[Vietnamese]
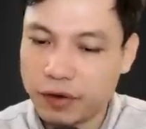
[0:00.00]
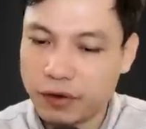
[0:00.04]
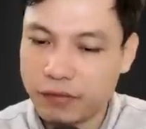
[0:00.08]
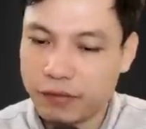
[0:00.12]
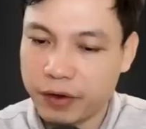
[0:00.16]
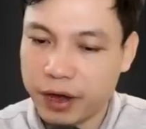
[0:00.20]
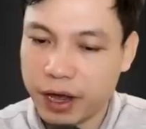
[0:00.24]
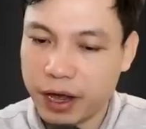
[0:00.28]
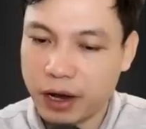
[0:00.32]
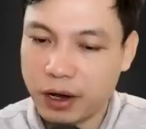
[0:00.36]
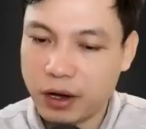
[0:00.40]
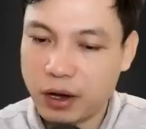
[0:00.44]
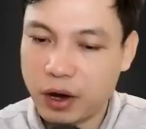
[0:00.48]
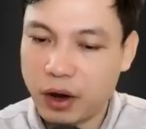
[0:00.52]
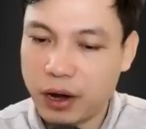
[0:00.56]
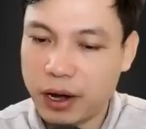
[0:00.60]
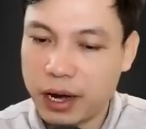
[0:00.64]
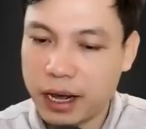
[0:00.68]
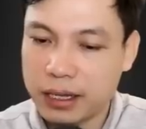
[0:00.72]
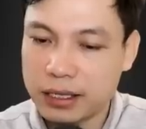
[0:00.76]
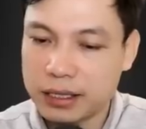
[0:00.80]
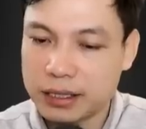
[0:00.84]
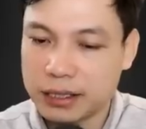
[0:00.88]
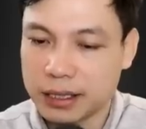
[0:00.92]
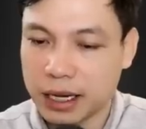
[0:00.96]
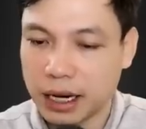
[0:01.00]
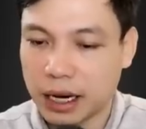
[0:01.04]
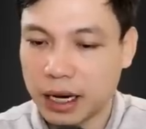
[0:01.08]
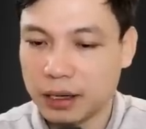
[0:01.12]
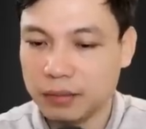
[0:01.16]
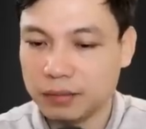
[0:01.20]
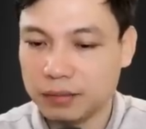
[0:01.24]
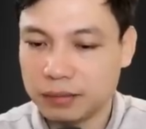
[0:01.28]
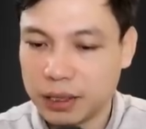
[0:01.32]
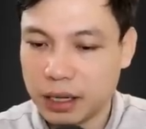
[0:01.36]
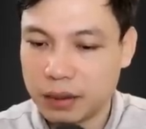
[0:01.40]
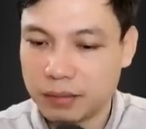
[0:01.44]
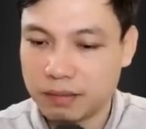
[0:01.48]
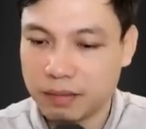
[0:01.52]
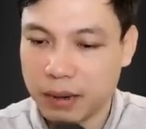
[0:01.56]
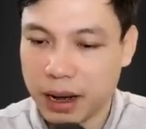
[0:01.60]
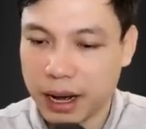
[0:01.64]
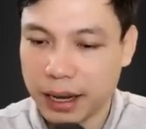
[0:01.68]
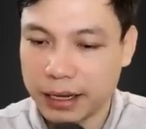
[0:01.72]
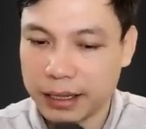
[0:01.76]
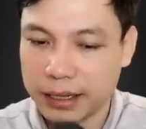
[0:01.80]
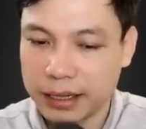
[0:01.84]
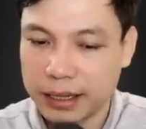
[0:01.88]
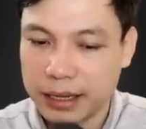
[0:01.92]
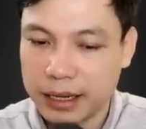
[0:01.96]
giác rất là bất an,
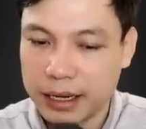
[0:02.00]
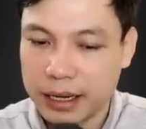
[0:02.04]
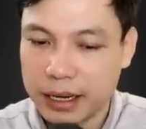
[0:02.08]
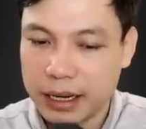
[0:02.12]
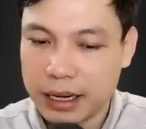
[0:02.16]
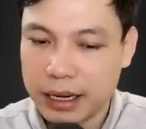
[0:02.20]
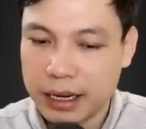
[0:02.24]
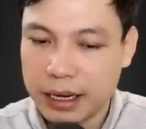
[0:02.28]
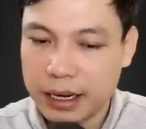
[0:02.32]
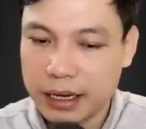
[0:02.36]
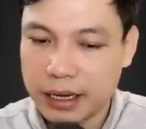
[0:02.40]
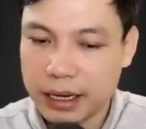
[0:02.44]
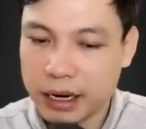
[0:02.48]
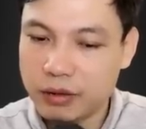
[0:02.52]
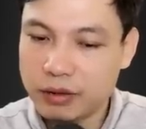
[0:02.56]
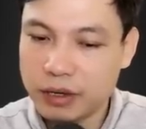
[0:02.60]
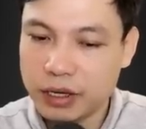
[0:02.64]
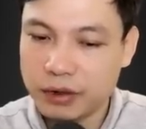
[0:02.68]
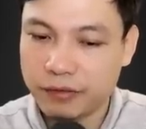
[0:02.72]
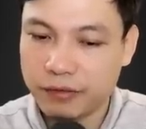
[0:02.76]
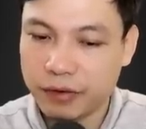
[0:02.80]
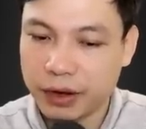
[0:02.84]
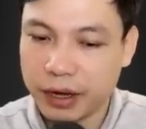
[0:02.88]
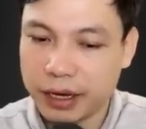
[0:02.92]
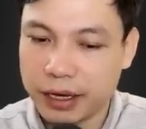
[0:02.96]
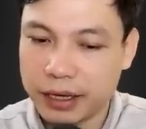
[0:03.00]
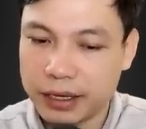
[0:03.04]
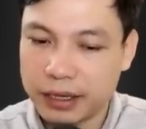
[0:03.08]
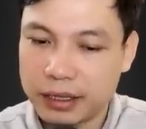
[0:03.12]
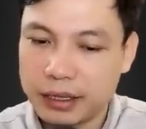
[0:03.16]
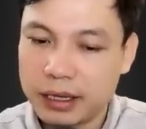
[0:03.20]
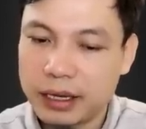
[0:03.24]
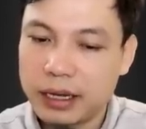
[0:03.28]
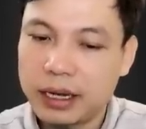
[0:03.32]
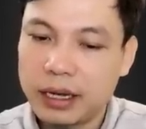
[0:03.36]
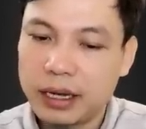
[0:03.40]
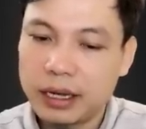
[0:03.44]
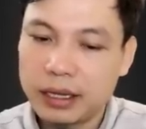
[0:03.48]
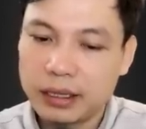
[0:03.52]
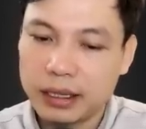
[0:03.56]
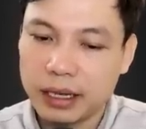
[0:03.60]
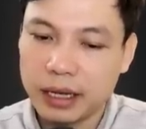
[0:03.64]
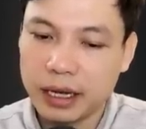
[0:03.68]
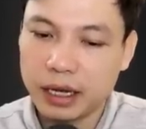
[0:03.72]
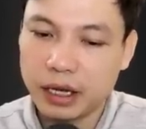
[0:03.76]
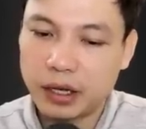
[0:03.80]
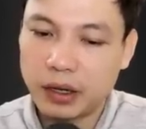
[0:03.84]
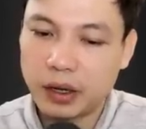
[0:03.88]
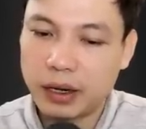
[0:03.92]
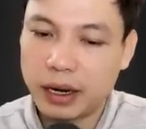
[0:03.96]
khó mà có thể diễn tả được bằng
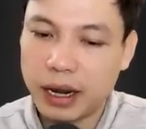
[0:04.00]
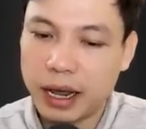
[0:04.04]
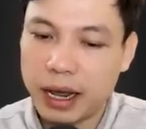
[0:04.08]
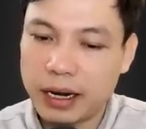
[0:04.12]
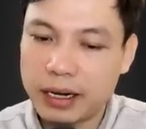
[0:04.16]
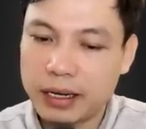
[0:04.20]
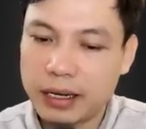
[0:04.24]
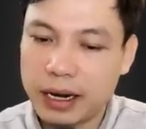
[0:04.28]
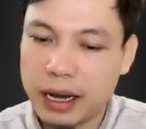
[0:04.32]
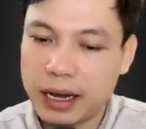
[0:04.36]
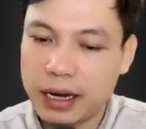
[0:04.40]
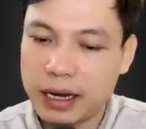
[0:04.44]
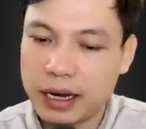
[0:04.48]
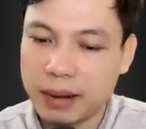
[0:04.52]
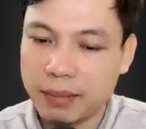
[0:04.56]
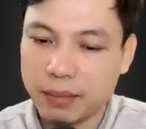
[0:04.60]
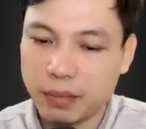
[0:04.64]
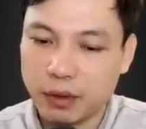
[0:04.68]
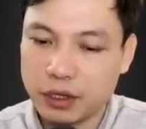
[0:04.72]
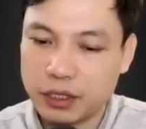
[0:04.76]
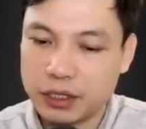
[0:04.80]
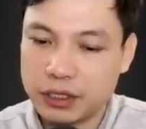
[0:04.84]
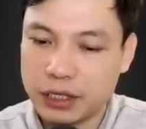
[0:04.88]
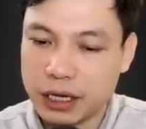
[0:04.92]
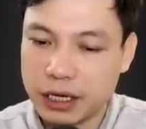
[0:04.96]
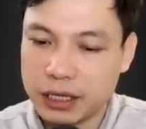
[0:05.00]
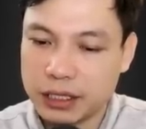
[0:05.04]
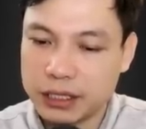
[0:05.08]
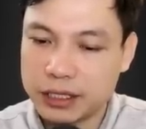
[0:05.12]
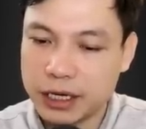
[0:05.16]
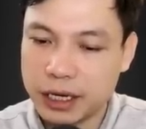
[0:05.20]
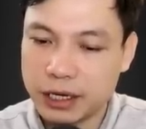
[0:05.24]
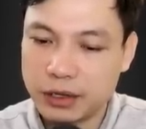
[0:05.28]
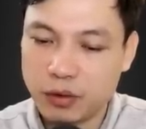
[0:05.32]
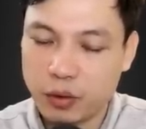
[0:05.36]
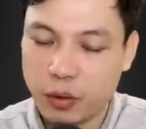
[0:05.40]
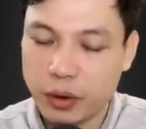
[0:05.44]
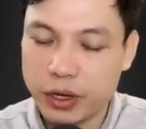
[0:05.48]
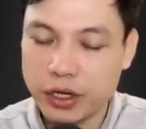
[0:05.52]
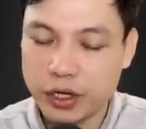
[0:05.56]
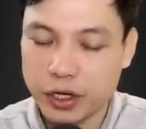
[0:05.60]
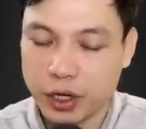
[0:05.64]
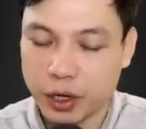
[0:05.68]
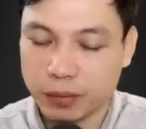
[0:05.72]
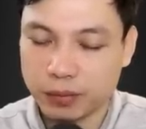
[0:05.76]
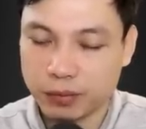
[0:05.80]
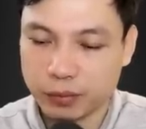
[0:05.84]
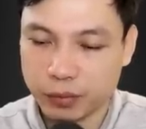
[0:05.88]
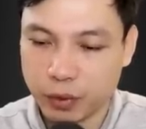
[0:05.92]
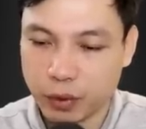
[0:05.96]
lời. Đúng lúc này
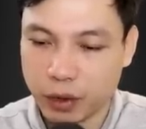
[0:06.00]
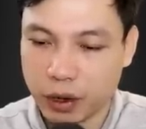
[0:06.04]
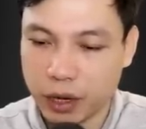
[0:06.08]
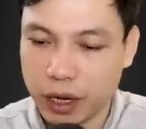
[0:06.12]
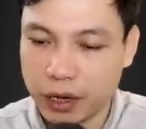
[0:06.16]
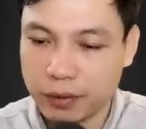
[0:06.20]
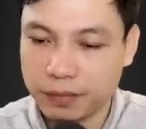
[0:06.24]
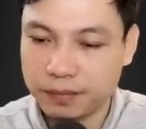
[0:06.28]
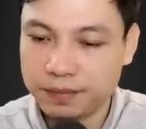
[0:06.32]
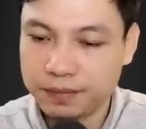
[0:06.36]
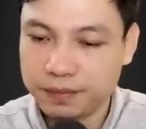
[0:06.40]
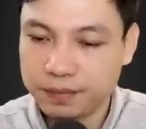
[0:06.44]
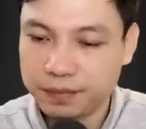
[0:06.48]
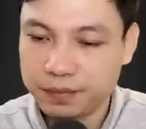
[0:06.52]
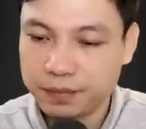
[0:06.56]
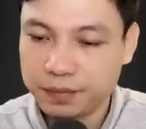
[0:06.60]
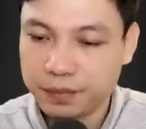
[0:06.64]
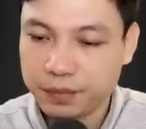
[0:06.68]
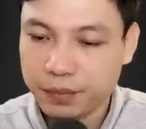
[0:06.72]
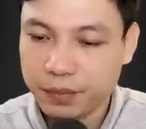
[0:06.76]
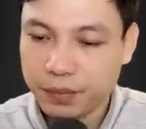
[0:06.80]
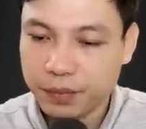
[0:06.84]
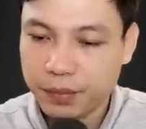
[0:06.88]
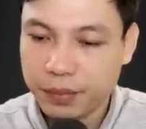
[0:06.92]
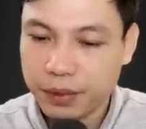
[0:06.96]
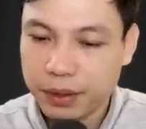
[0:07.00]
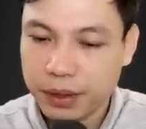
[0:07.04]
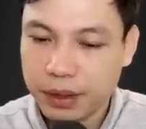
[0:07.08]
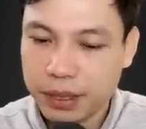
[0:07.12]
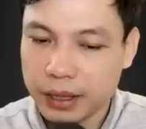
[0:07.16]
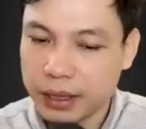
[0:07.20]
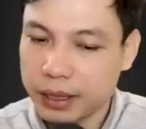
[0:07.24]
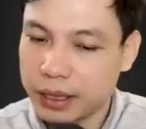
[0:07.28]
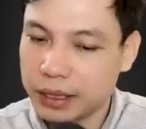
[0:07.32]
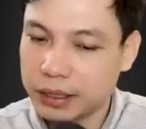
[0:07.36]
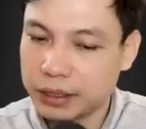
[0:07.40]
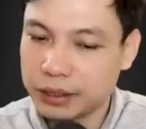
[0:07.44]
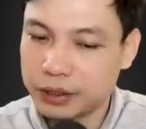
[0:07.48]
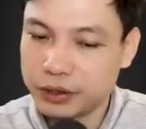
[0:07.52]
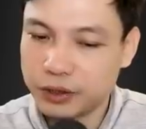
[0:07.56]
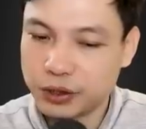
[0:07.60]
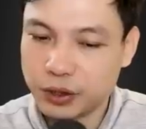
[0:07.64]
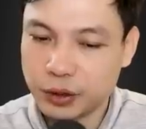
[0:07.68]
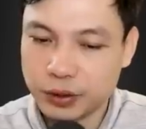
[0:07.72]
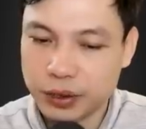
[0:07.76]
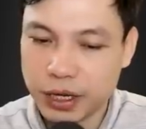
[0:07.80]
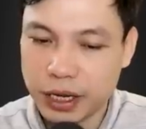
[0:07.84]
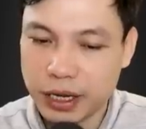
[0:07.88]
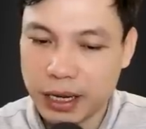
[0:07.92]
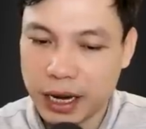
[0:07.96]
thì từ bên ngoài trường làng Đại
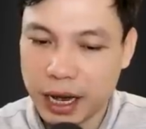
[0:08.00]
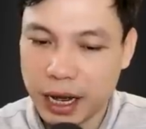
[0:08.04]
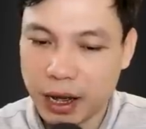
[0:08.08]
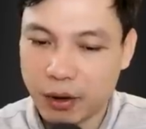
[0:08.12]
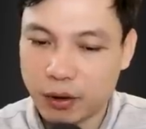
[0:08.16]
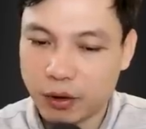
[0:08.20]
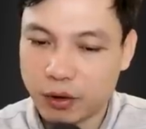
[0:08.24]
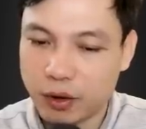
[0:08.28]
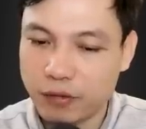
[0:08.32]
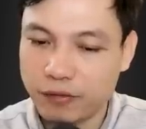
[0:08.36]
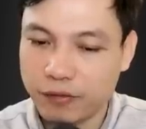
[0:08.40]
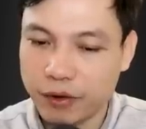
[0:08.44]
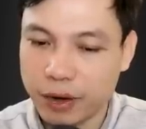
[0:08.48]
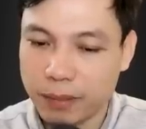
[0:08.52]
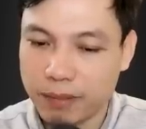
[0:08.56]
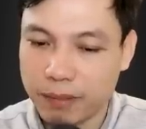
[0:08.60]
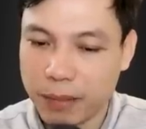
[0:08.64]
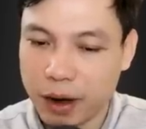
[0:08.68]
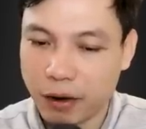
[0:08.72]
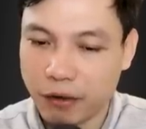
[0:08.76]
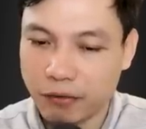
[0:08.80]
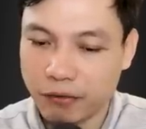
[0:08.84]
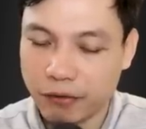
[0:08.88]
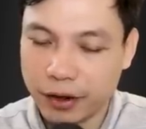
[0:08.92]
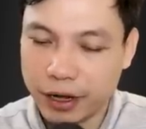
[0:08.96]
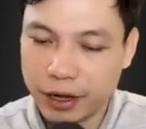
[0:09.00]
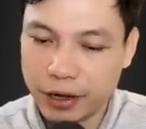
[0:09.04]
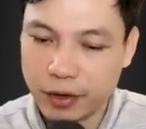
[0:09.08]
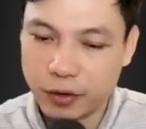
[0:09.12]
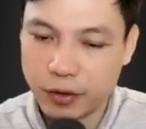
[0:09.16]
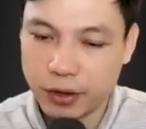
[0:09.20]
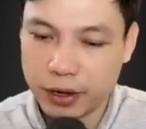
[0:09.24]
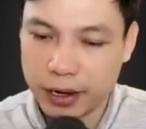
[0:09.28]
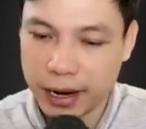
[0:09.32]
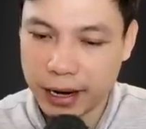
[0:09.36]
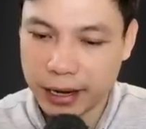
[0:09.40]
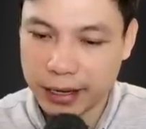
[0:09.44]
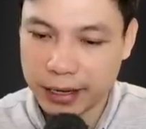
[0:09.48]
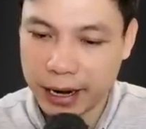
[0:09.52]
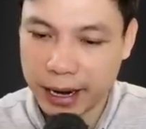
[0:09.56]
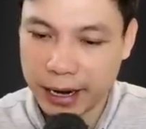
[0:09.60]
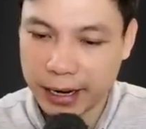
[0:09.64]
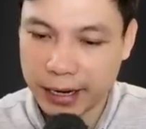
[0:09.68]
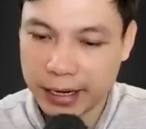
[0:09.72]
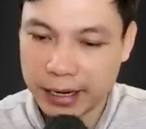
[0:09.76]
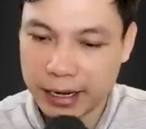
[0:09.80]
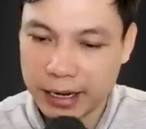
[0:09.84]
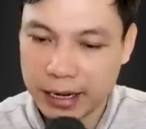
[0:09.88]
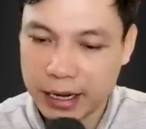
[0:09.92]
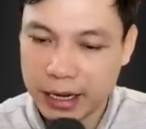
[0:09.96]
Lãn liền quỳ từ bên ngoài vào
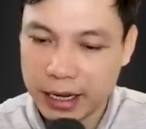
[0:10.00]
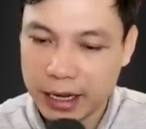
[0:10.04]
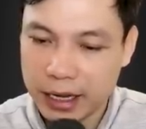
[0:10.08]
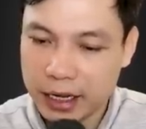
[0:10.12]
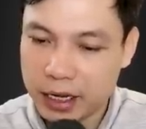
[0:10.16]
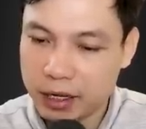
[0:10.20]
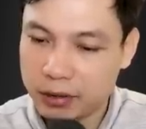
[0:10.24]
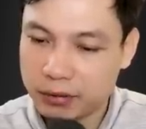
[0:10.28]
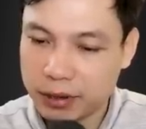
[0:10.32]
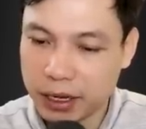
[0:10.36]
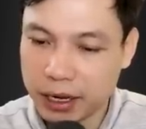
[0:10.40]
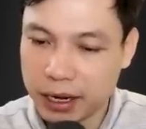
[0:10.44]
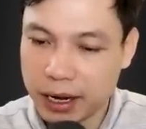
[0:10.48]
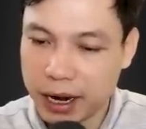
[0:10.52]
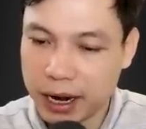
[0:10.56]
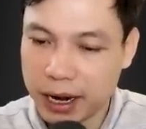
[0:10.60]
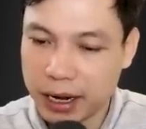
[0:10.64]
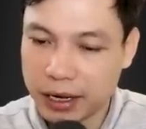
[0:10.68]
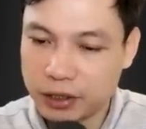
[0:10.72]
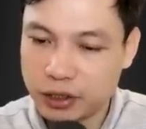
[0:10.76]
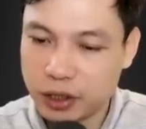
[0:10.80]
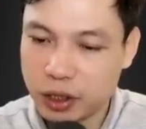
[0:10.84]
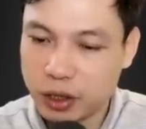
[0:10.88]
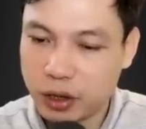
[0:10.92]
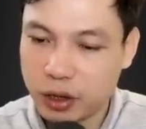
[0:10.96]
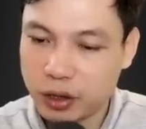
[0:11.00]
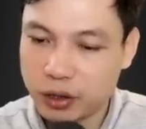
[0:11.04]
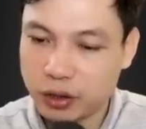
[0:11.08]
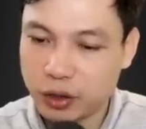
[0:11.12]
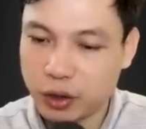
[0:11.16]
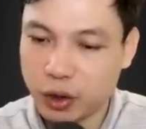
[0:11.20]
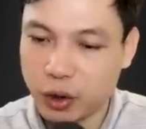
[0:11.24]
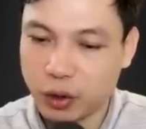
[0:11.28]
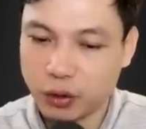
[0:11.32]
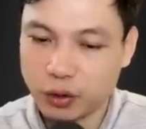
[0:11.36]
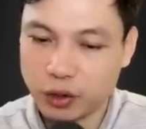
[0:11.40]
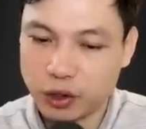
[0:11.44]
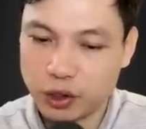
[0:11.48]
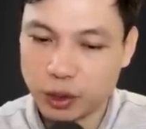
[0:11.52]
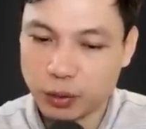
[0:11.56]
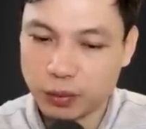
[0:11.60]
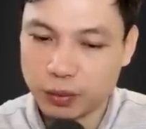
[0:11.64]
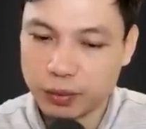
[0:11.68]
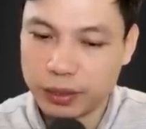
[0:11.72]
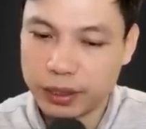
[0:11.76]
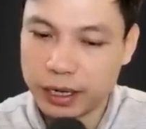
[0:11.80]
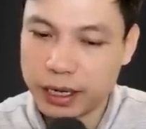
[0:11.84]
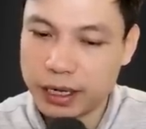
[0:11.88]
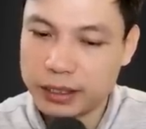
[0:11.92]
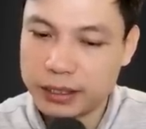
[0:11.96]
trong, gương mặt tái nhợt cầu
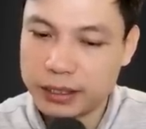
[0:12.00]
xin.